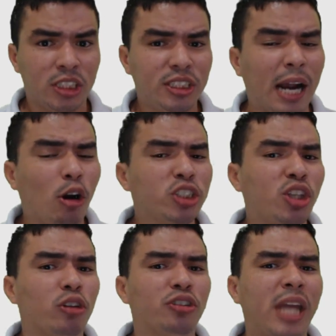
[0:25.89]
Já
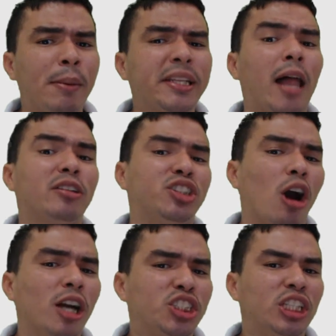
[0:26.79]
gostou do tema da aula de
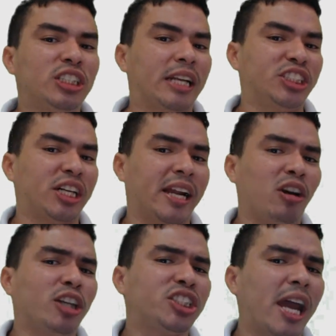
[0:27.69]
hoje? Já deixa aquele
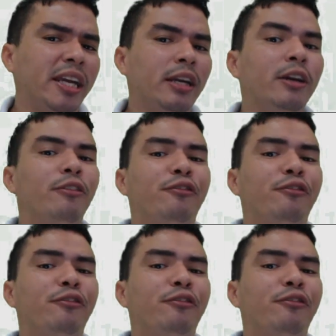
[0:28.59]
gostei.